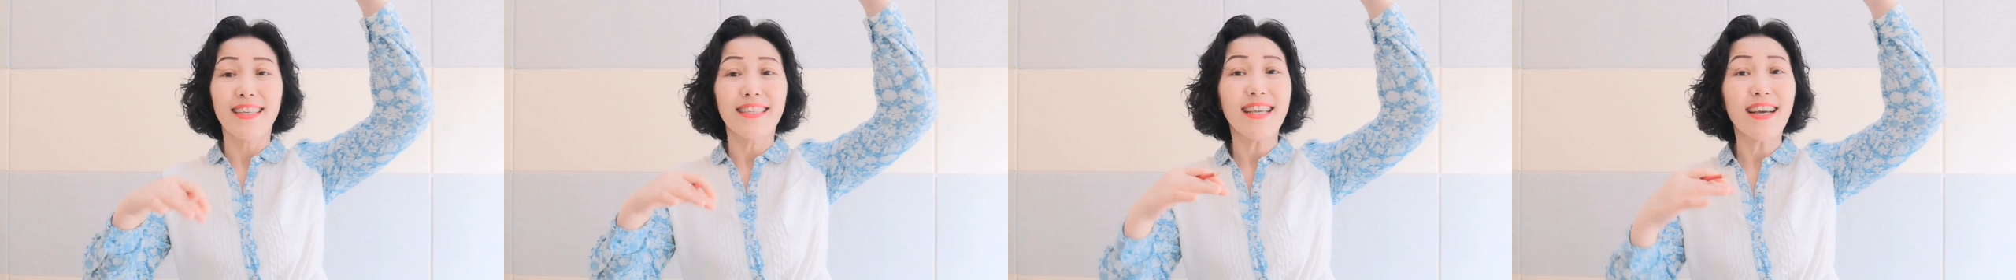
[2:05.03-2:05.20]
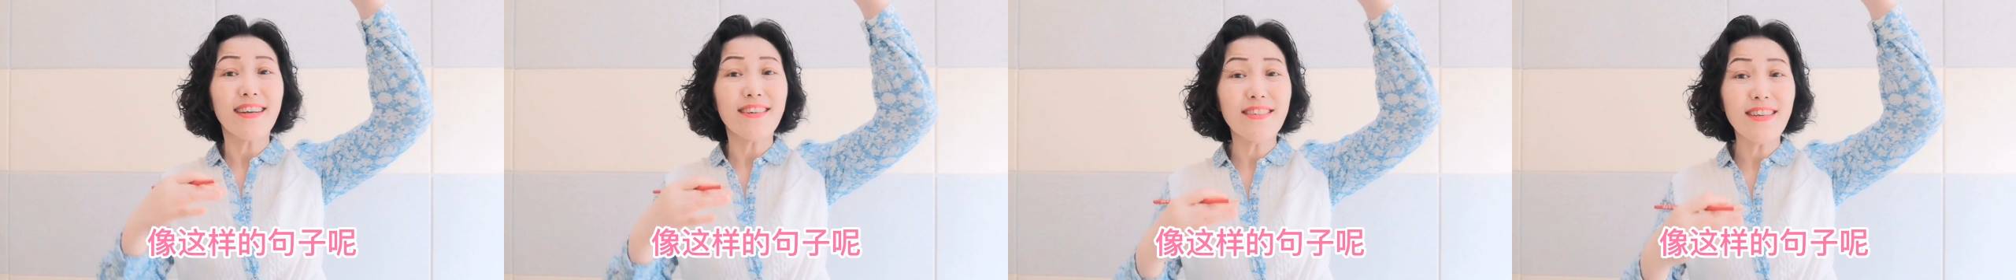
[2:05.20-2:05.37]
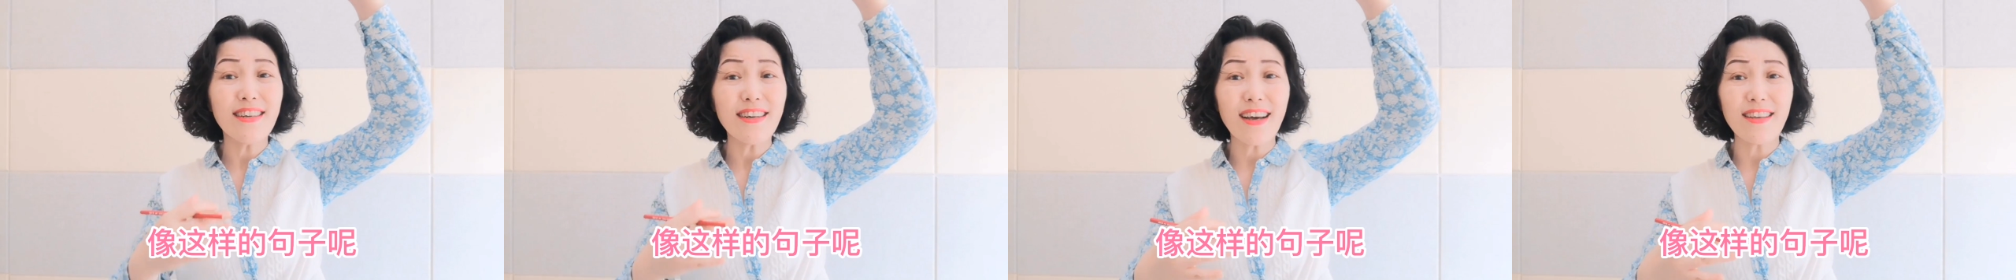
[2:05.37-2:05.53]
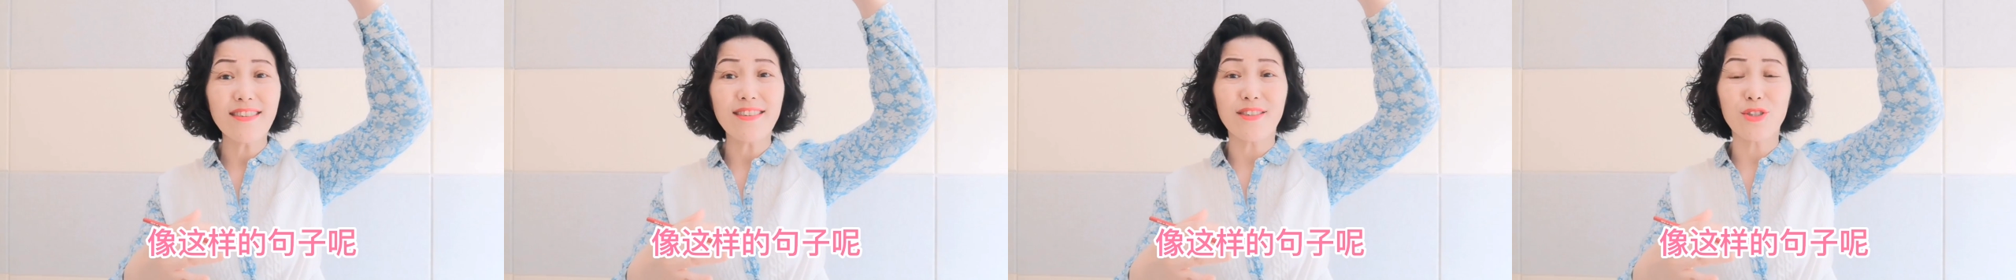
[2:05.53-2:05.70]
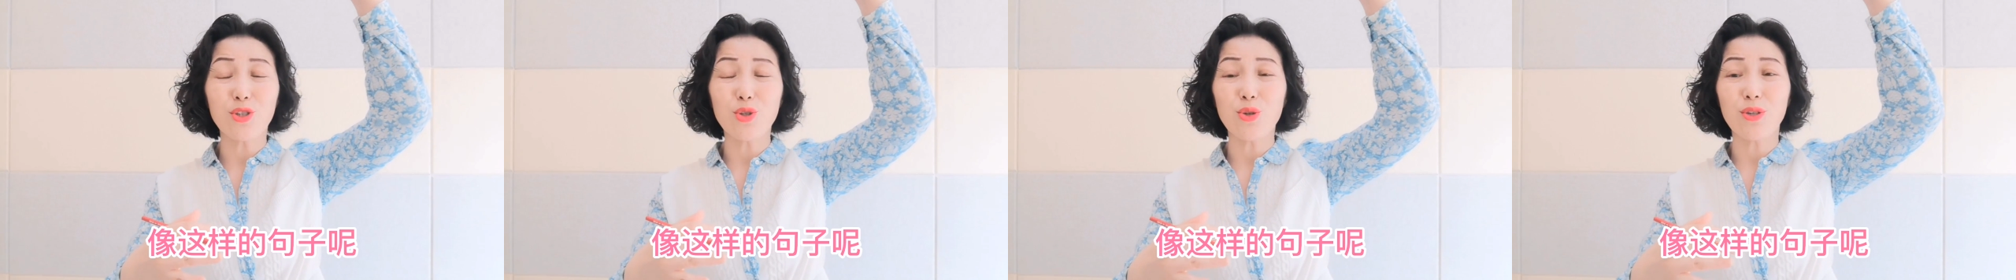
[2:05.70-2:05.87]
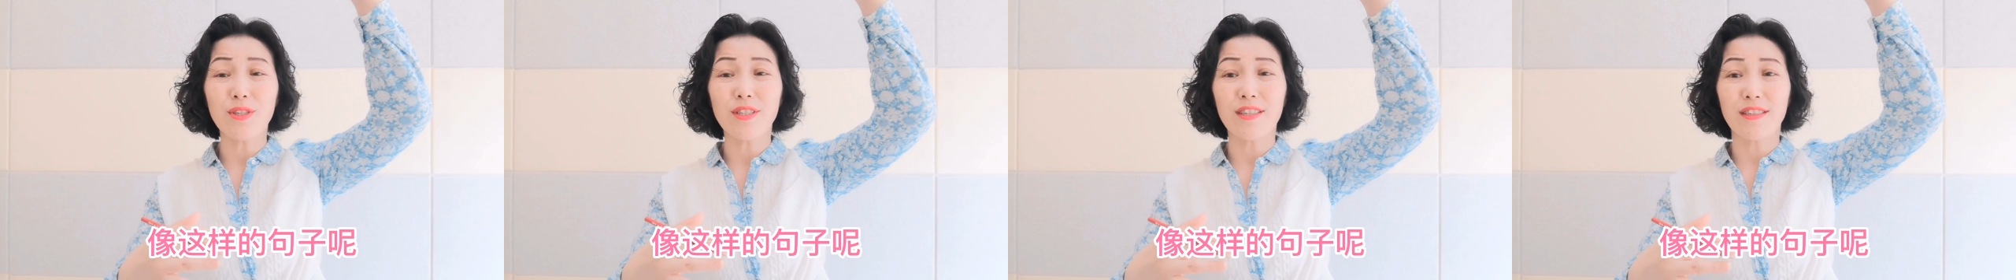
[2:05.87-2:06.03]
像这样的
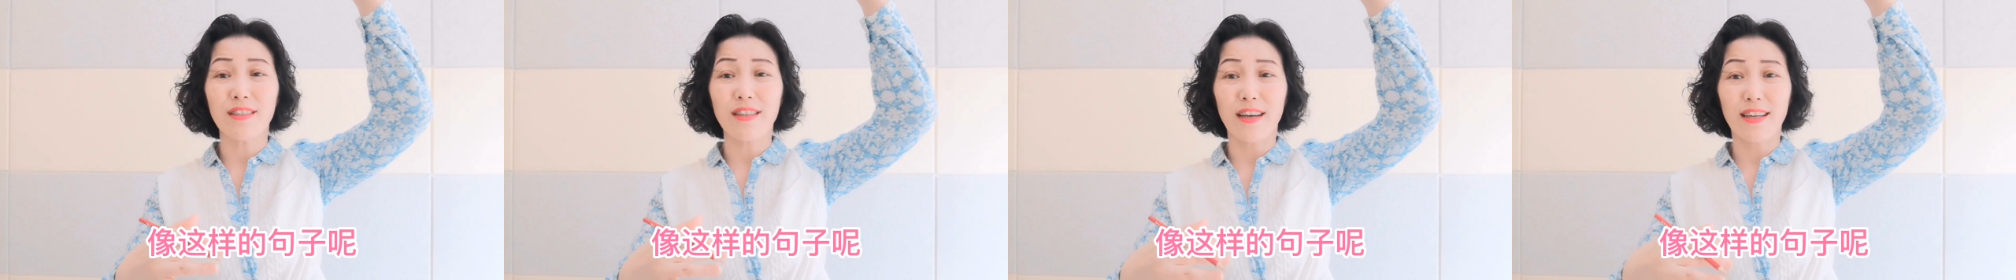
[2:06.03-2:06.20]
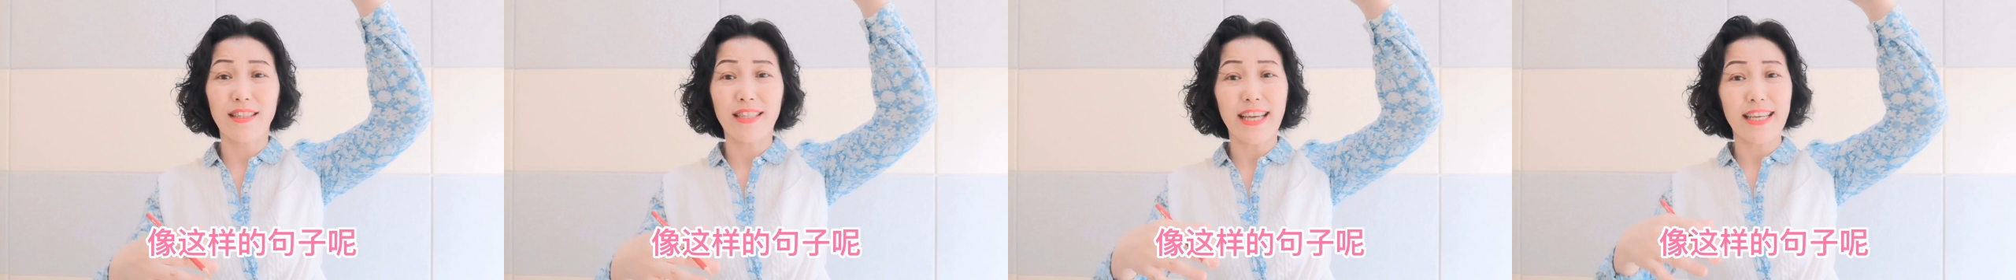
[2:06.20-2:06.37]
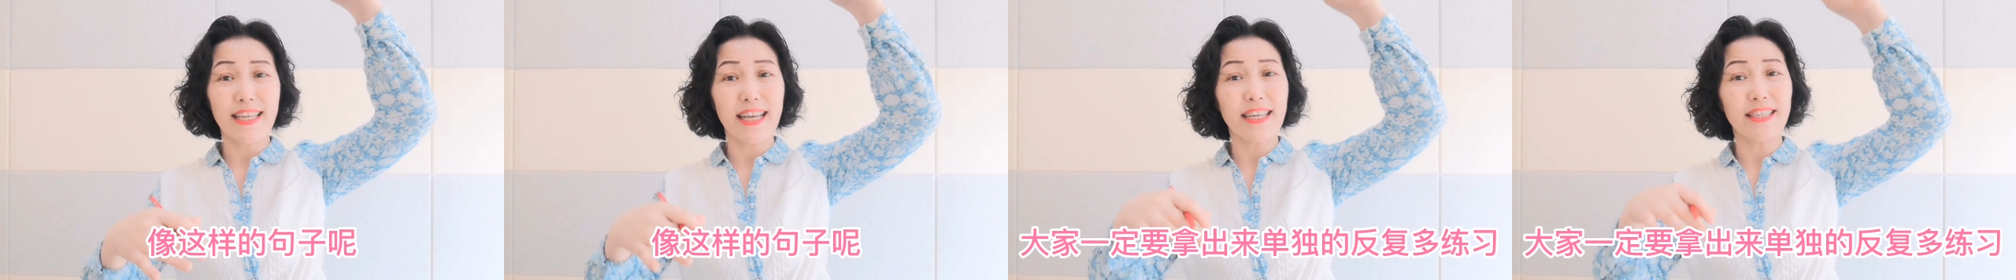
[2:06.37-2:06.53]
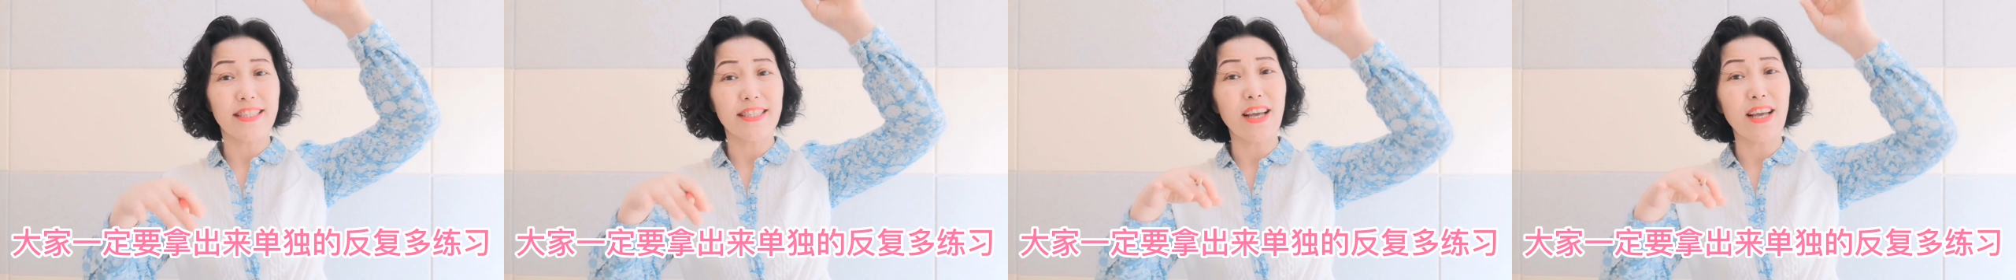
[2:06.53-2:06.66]
句子呢，大家一